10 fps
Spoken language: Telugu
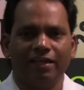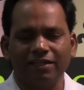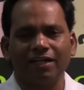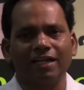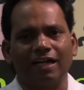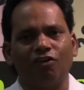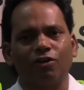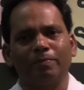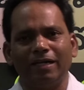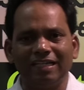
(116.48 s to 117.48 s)
ఎందుకంటే
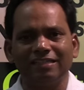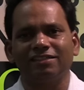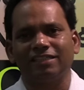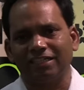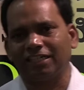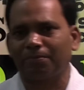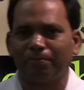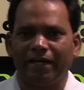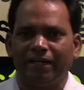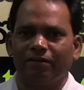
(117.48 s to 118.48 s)
గవర్నమెంట్ ఈజ్
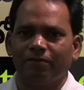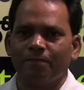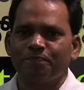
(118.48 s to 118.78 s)
డిటర్మైండ్